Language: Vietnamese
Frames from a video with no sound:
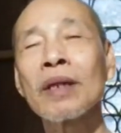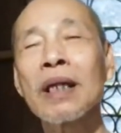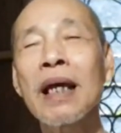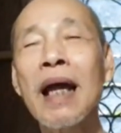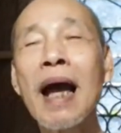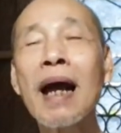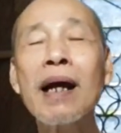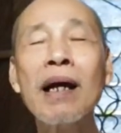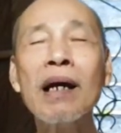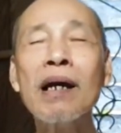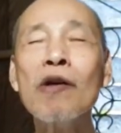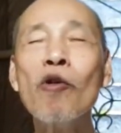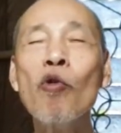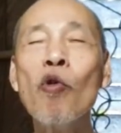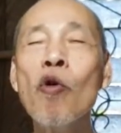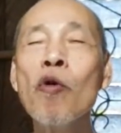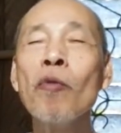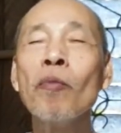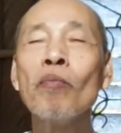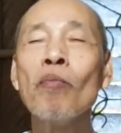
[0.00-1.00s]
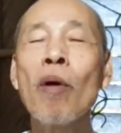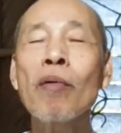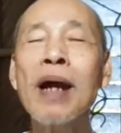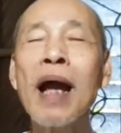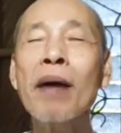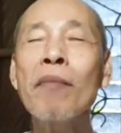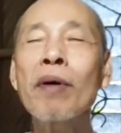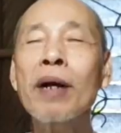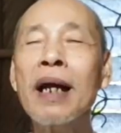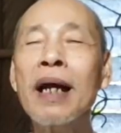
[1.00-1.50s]
thì ăn có một
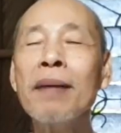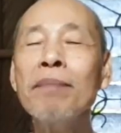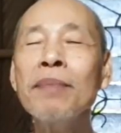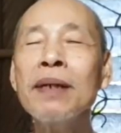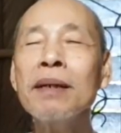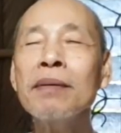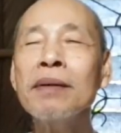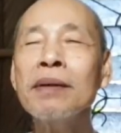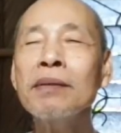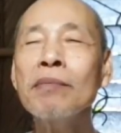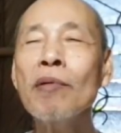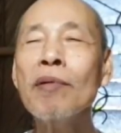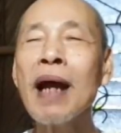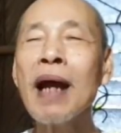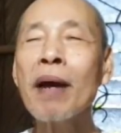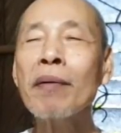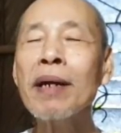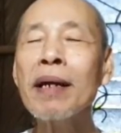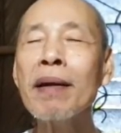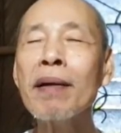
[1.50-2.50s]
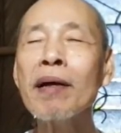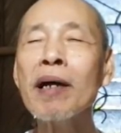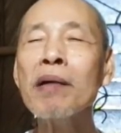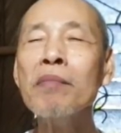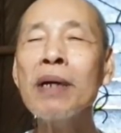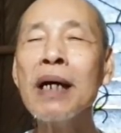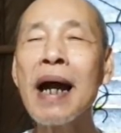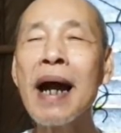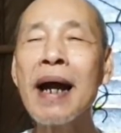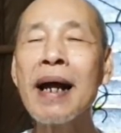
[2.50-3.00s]
ngày một đêm một ngày một đêm ăn có
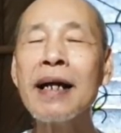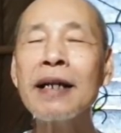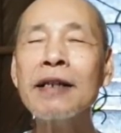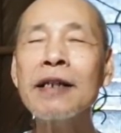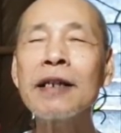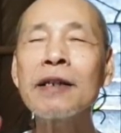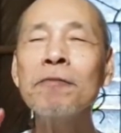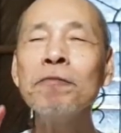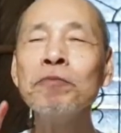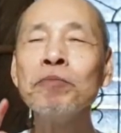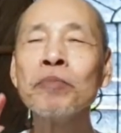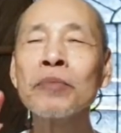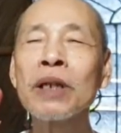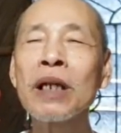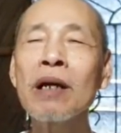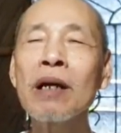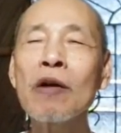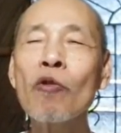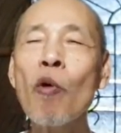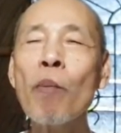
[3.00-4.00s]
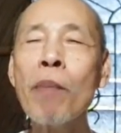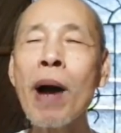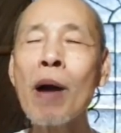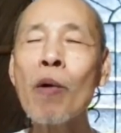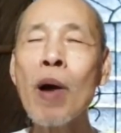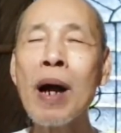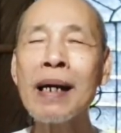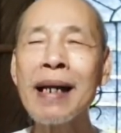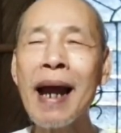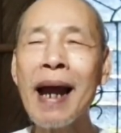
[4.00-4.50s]
bữa ăn thì cái là
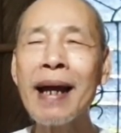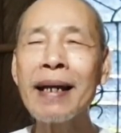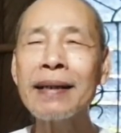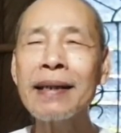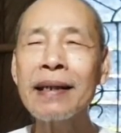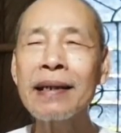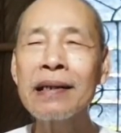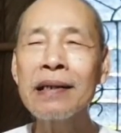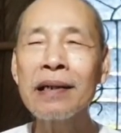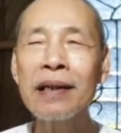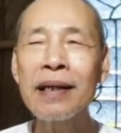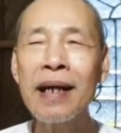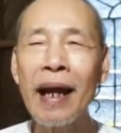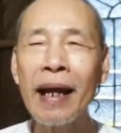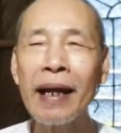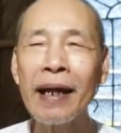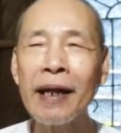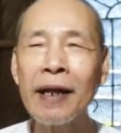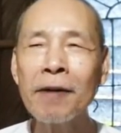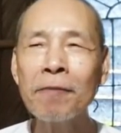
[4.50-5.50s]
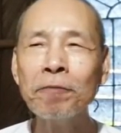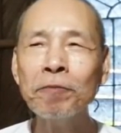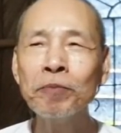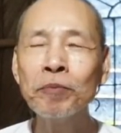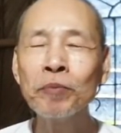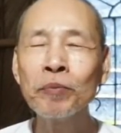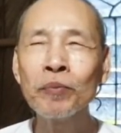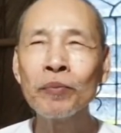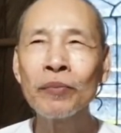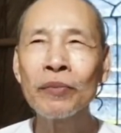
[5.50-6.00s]
bác quan trai thì người này
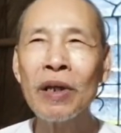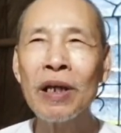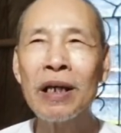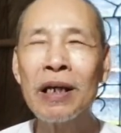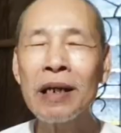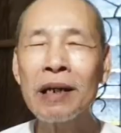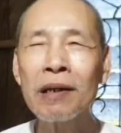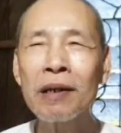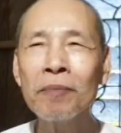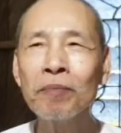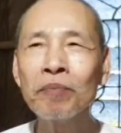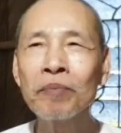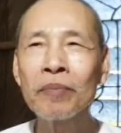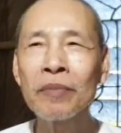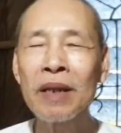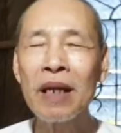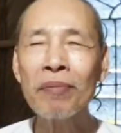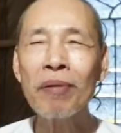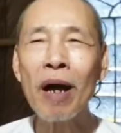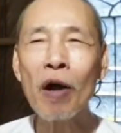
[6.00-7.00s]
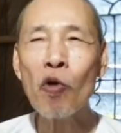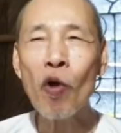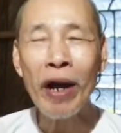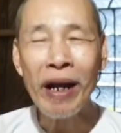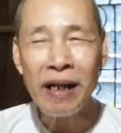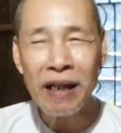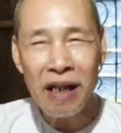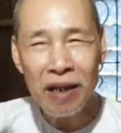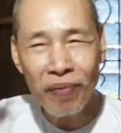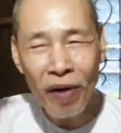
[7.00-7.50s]
thì niệm phật
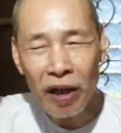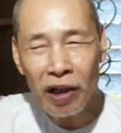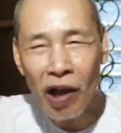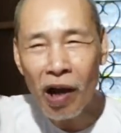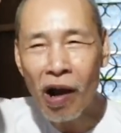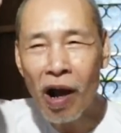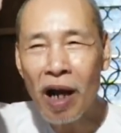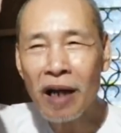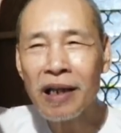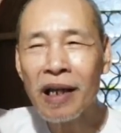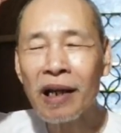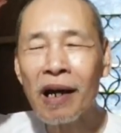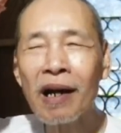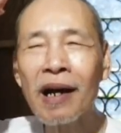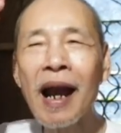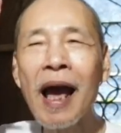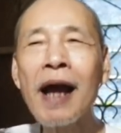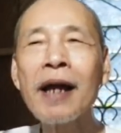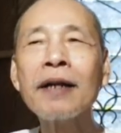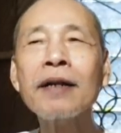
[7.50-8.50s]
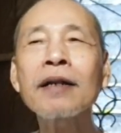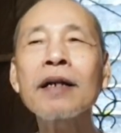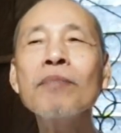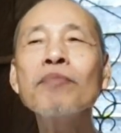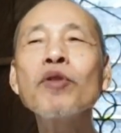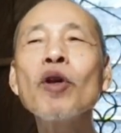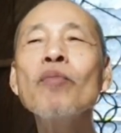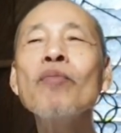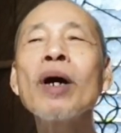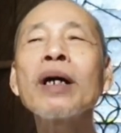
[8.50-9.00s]
nguyện xin phật cho con về cực lạc
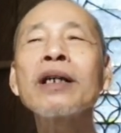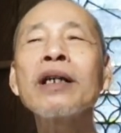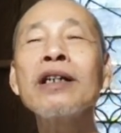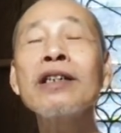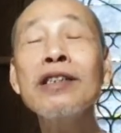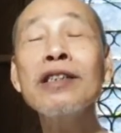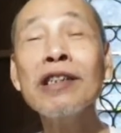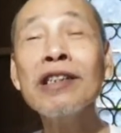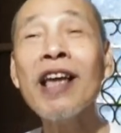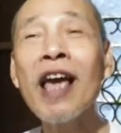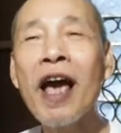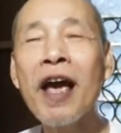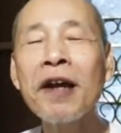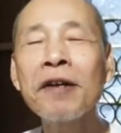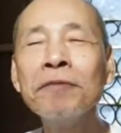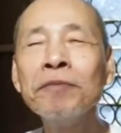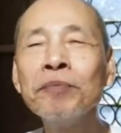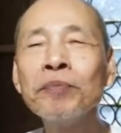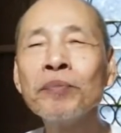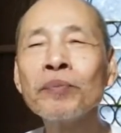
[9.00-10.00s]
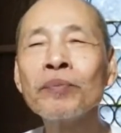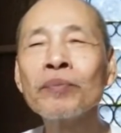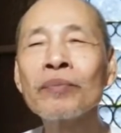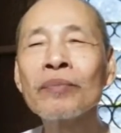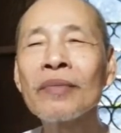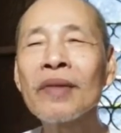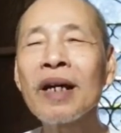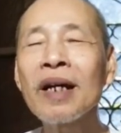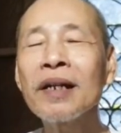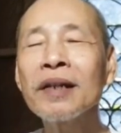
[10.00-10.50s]
trên chung họ chịu rước về
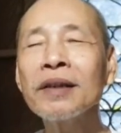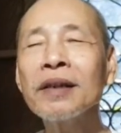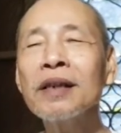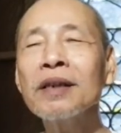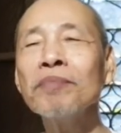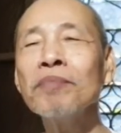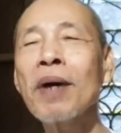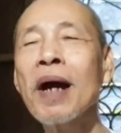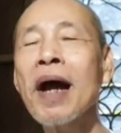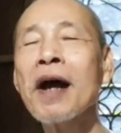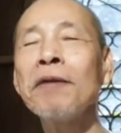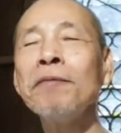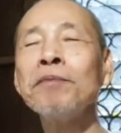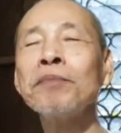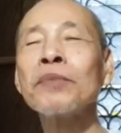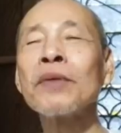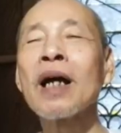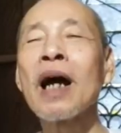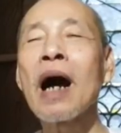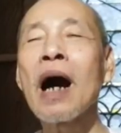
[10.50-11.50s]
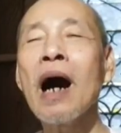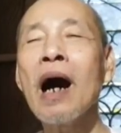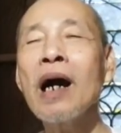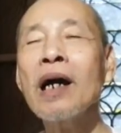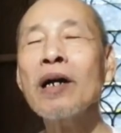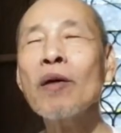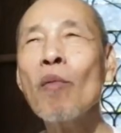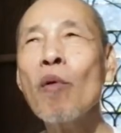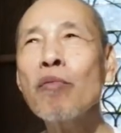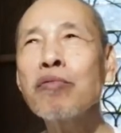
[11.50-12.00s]
ờ, nhưng mà
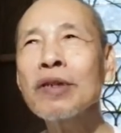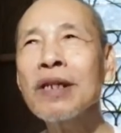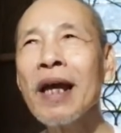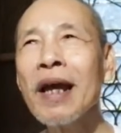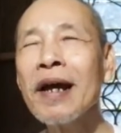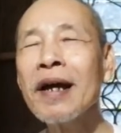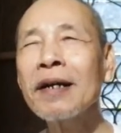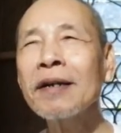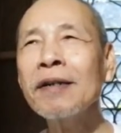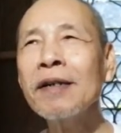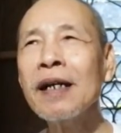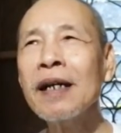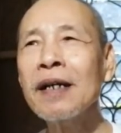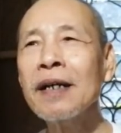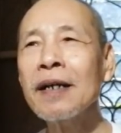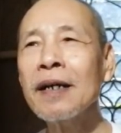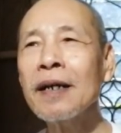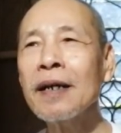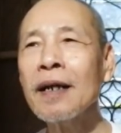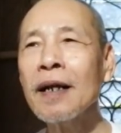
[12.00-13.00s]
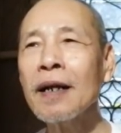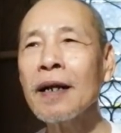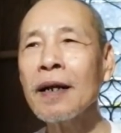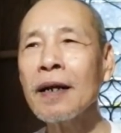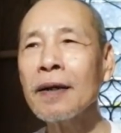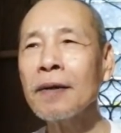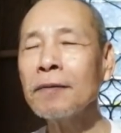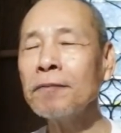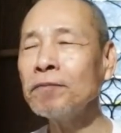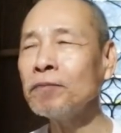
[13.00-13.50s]
ở trong bông sen nó là là, là,
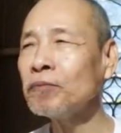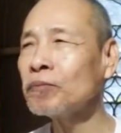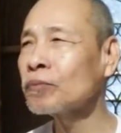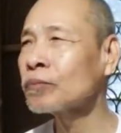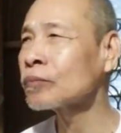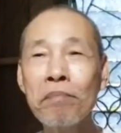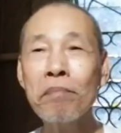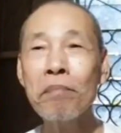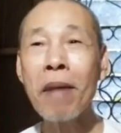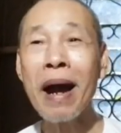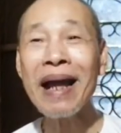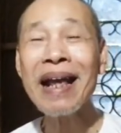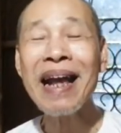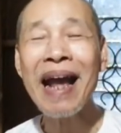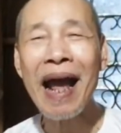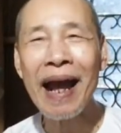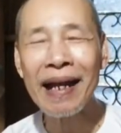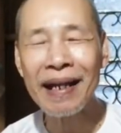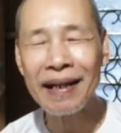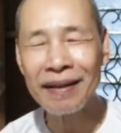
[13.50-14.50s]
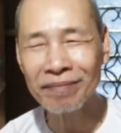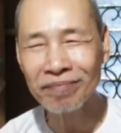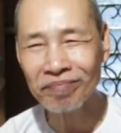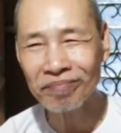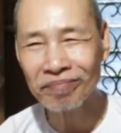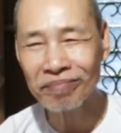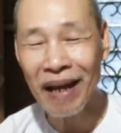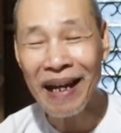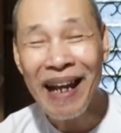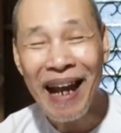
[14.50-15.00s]
là 7 ngày
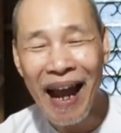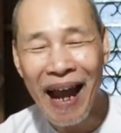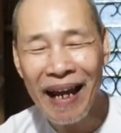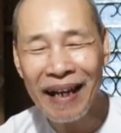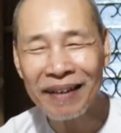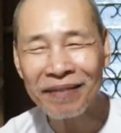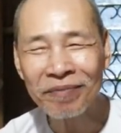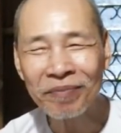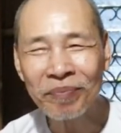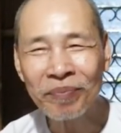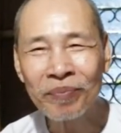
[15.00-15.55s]
7 ngày